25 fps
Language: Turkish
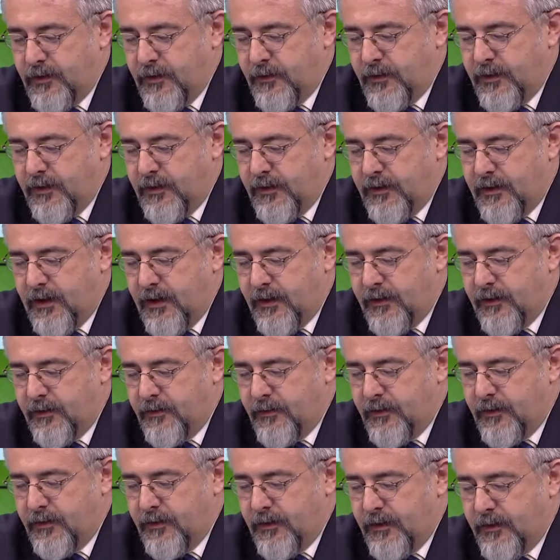Tabii
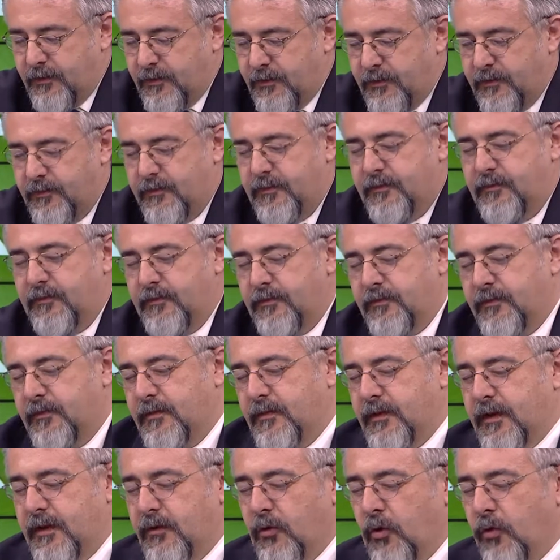yani e,
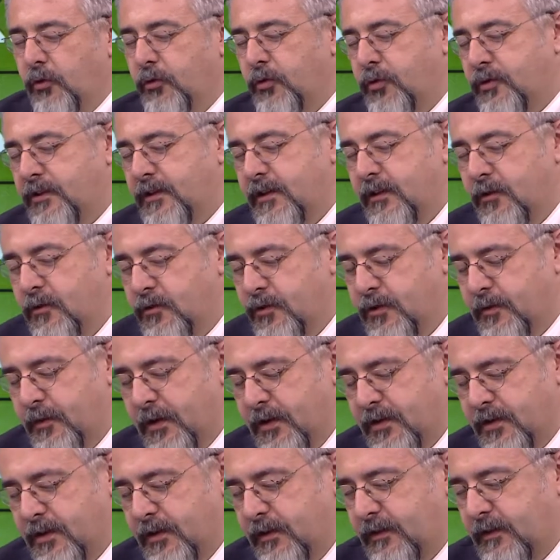hani 14 sene önce
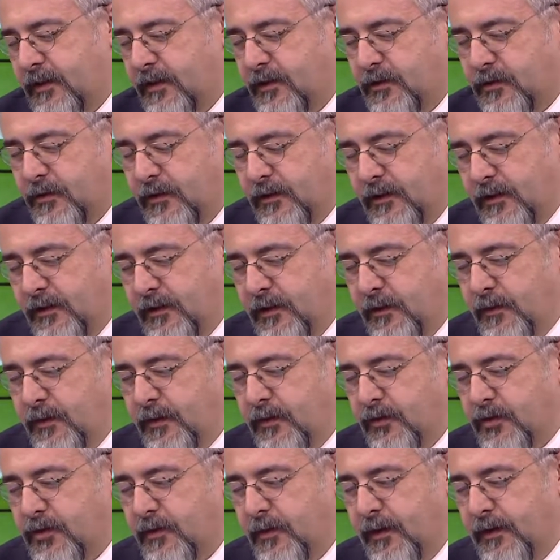başladık diye söyledim.
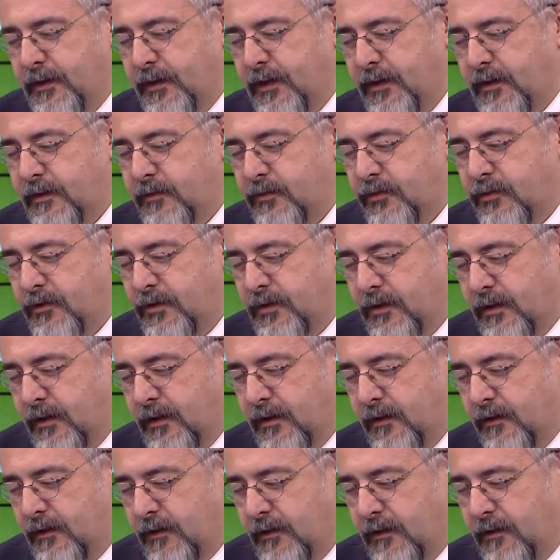Tabii o zamanlar bu işte
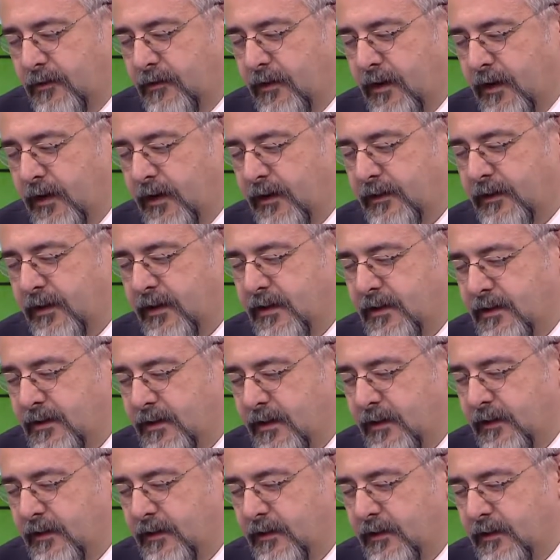e, veri
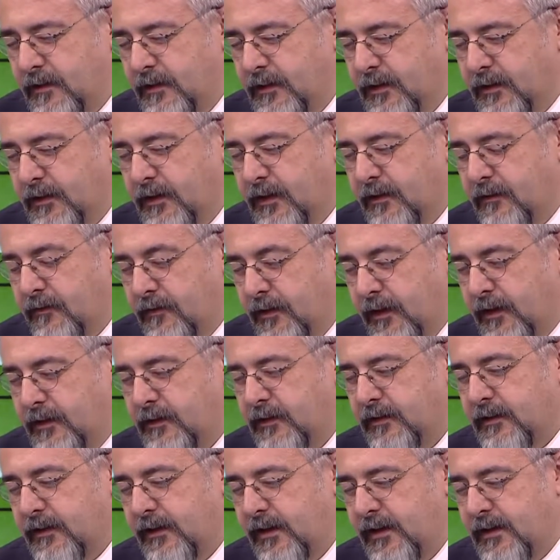analizlerini ya da
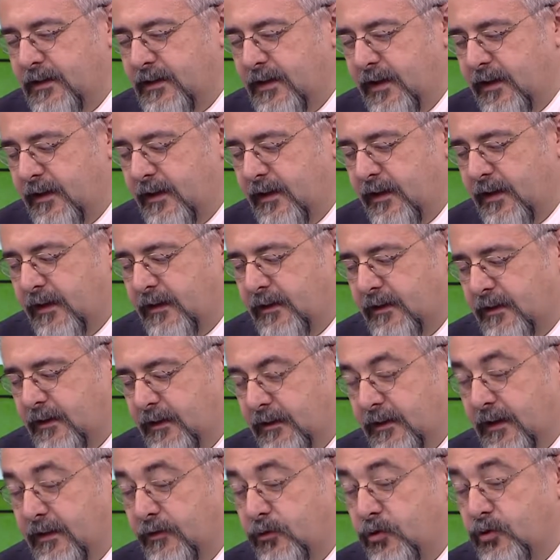verinin analiz edilerek
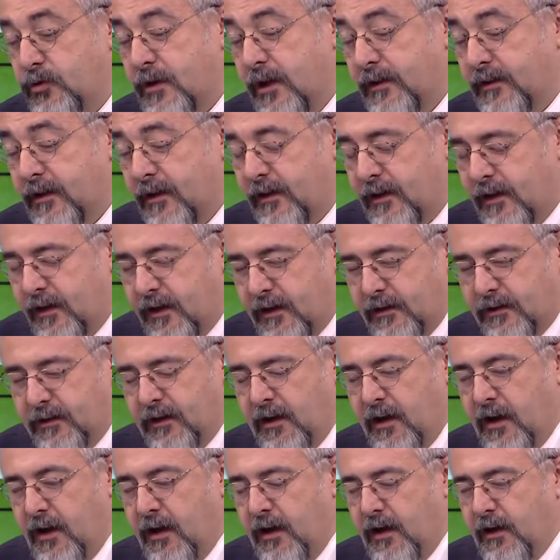ya da
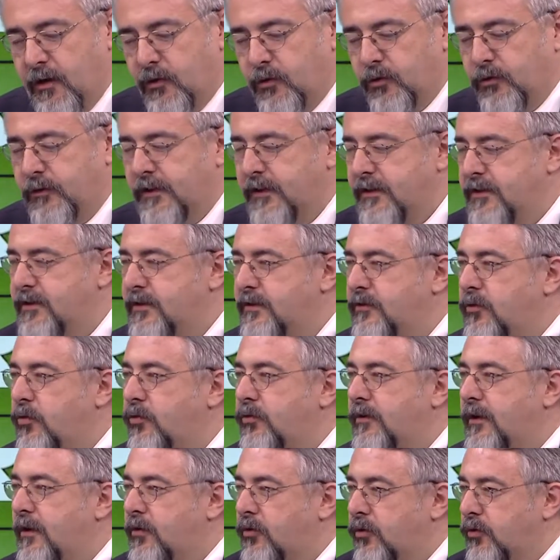düzenlenerek kullanıcının
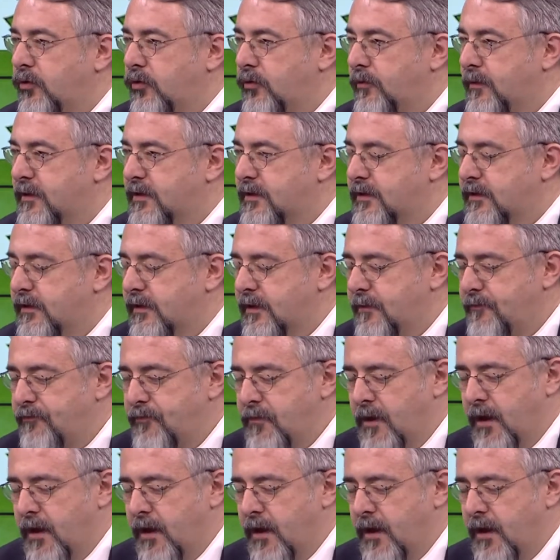önüne konulmasını